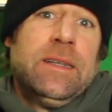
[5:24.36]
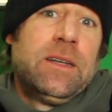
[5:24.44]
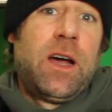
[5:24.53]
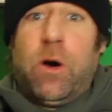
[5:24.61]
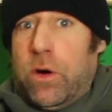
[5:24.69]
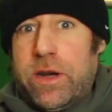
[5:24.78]

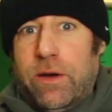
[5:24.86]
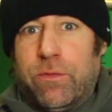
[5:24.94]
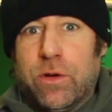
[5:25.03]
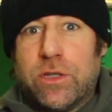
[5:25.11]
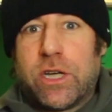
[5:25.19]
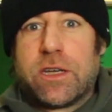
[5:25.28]
Ja, und dann
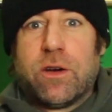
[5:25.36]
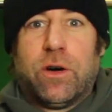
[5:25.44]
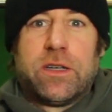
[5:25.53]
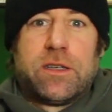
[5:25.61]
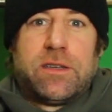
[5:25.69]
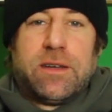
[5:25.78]
wünsche ich
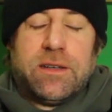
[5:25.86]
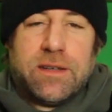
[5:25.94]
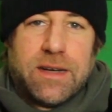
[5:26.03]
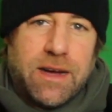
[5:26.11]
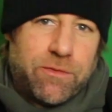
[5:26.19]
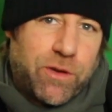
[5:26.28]
euch
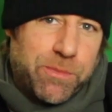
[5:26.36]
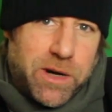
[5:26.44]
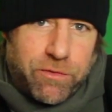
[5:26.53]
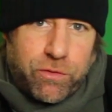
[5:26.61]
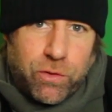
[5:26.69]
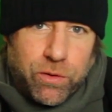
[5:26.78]
äh, einfach
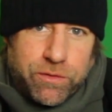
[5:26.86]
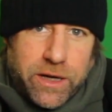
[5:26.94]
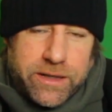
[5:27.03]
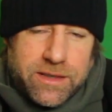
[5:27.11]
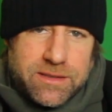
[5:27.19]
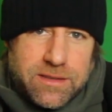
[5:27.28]
mal frohe
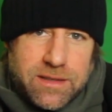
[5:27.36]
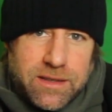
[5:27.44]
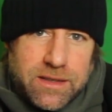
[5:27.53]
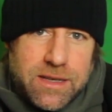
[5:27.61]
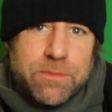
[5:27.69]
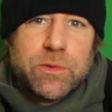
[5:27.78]

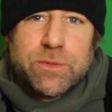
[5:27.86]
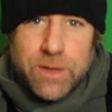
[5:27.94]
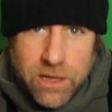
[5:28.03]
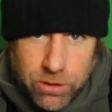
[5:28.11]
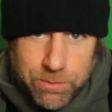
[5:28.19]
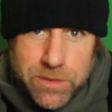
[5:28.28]
Weihnachtstage. Ich muss
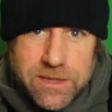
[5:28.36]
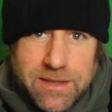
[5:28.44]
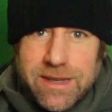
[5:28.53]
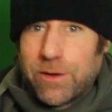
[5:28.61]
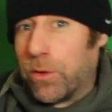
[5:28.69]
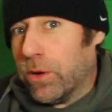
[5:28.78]
mich auch ein
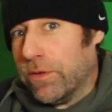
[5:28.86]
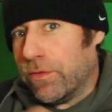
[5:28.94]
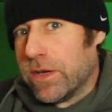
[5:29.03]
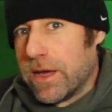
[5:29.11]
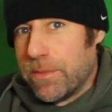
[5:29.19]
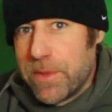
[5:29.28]
bisschen erholen,
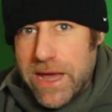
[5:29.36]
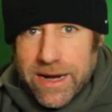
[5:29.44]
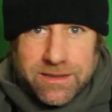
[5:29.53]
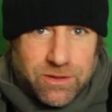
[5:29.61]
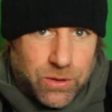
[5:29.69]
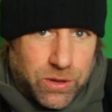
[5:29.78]
wie ihr
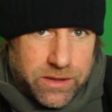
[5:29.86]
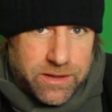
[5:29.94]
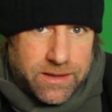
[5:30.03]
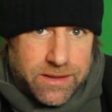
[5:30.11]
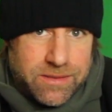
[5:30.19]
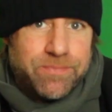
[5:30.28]
merkt. Und
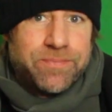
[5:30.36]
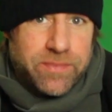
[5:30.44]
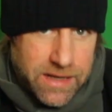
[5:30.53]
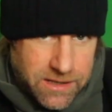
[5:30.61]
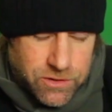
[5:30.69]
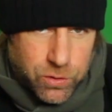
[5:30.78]
äh,
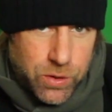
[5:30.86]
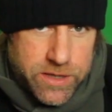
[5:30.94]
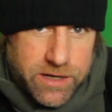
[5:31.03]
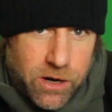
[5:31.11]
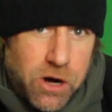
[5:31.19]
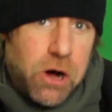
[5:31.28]
das tue
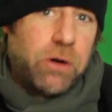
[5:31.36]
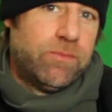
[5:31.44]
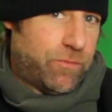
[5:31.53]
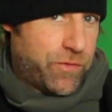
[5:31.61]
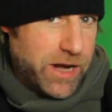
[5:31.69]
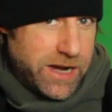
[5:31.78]
ich auch.
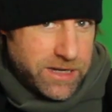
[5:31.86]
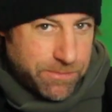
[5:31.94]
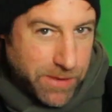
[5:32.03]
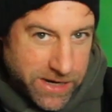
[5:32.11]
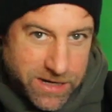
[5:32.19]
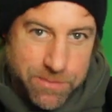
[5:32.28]
Vielleicht
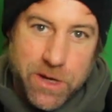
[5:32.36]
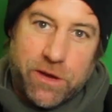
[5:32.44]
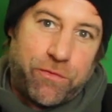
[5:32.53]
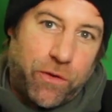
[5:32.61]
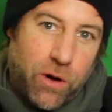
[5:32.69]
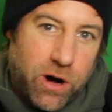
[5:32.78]
melde ich mich
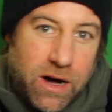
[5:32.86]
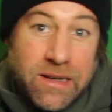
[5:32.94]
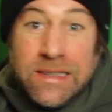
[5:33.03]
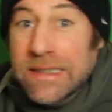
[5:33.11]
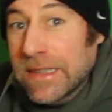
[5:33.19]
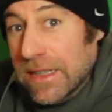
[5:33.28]
vor
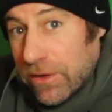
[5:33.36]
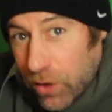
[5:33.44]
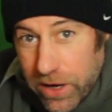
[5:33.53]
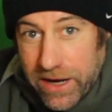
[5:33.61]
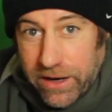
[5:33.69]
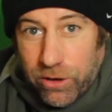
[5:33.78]

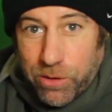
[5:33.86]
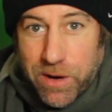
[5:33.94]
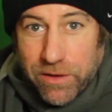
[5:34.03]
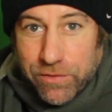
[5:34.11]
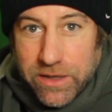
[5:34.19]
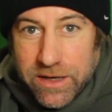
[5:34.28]
Neujahr
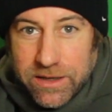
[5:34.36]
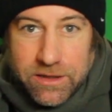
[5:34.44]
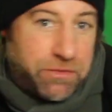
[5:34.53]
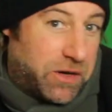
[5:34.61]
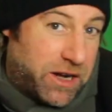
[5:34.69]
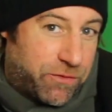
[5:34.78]
nochmal
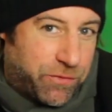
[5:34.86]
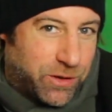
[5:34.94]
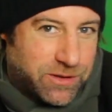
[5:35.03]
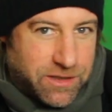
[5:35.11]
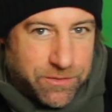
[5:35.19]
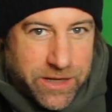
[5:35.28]
wieder, vielleicht vor
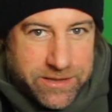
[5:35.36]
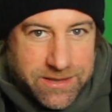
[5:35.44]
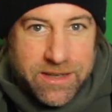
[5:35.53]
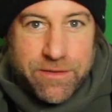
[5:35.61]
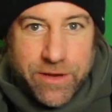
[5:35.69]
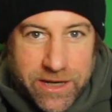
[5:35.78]
Silvester.
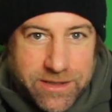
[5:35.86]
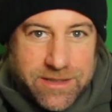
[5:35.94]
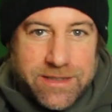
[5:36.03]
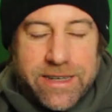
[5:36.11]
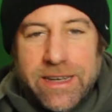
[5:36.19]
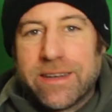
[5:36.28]
Ihr werdet
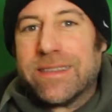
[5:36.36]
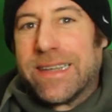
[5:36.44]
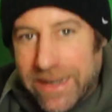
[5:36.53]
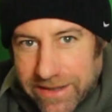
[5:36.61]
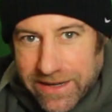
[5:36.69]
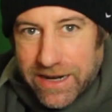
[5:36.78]
sehen.
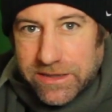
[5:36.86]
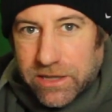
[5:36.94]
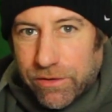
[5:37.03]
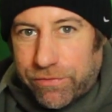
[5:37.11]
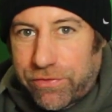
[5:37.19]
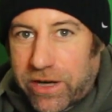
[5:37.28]
Dann in
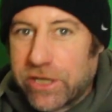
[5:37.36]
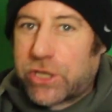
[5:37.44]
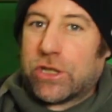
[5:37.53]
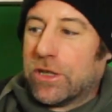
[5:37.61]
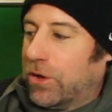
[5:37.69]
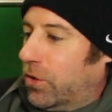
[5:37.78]
alter
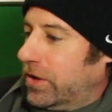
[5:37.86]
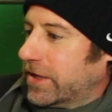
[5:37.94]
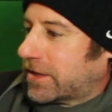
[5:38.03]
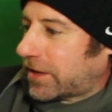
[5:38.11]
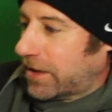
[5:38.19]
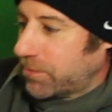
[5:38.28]
Frische. Und
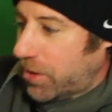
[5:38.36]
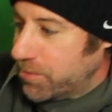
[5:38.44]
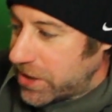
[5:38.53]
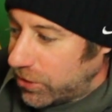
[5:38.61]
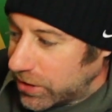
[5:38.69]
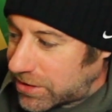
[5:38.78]
ich trinke mal
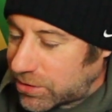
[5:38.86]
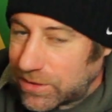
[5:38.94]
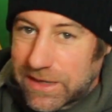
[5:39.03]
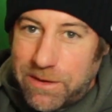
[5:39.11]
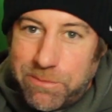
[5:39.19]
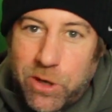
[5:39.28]
mit euch
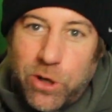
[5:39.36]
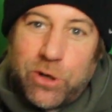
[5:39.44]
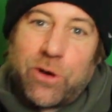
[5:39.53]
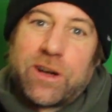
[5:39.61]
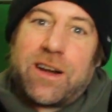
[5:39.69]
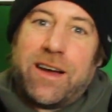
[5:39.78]
zusammen auch
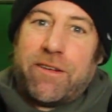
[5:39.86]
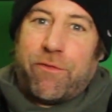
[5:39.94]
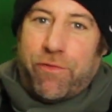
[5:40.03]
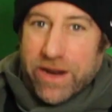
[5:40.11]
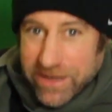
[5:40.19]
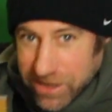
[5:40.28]
noch einen kleinen
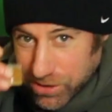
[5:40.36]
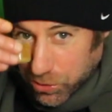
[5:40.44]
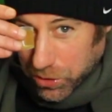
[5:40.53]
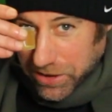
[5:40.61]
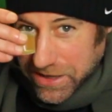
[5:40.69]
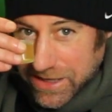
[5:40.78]

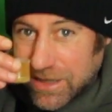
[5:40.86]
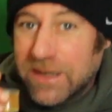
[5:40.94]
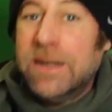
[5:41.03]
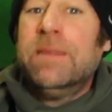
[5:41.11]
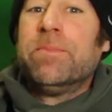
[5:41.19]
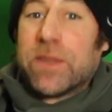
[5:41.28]
Fenchelhonig
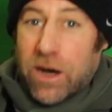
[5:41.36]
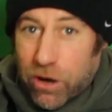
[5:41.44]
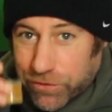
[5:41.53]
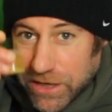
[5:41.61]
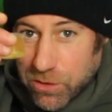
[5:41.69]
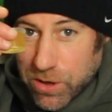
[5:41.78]

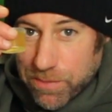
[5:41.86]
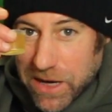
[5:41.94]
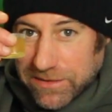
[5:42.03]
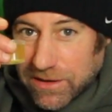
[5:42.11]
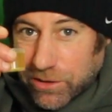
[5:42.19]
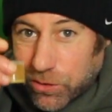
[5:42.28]
auf die gute
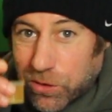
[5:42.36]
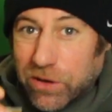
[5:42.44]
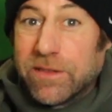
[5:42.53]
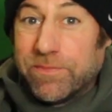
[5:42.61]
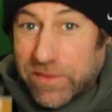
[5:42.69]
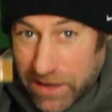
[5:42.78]

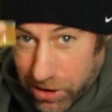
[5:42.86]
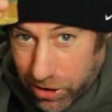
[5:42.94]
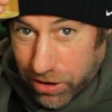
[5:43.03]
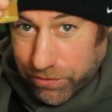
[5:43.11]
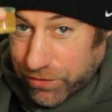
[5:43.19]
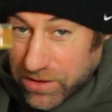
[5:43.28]
Besserung,
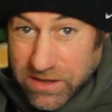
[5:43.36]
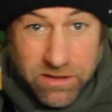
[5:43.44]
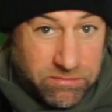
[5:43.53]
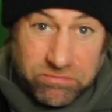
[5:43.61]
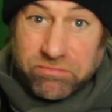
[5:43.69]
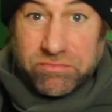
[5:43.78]
auf
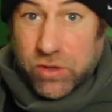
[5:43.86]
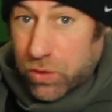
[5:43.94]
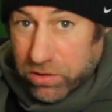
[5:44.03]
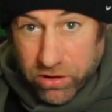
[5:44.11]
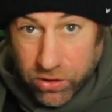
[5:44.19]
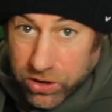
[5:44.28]
ähm,
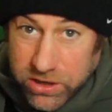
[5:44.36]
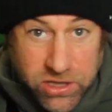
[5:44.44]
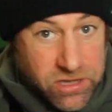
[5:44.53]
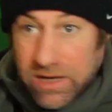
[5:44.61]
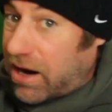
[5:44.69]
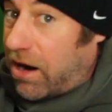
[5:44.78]
guten
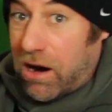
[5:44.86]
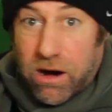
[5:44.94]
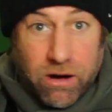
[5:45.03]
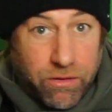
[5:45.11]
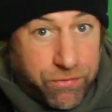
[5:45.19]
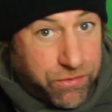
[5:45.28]
Rutsch,
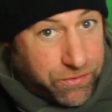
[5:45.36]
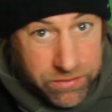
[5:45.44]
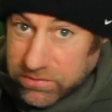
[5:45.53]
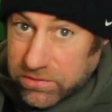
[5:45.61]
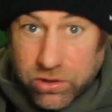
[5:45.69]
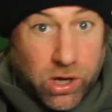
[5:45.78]
auf
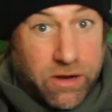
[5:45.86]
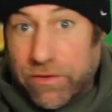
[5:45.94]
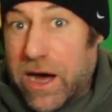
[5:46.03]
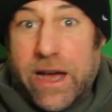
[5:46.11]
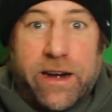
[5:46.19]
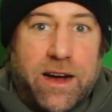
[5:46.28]
tolle
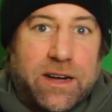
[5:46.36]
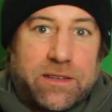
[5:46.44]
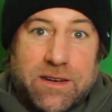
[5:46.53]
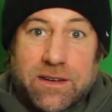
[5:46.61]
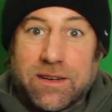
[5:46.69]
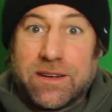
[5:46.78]

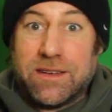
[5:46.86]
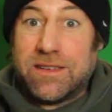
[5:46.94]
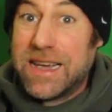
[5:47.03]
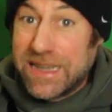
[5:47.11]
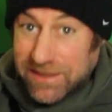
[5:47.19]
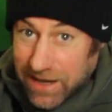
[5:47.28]
Weihnachten.
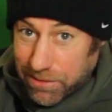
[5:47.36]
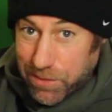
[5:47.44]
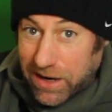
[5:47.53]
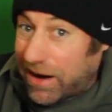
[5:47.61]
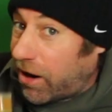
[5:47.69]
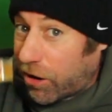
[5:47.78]
Ich sag
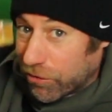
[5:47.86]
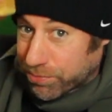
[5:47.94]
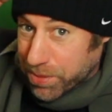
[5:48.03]
mal, auf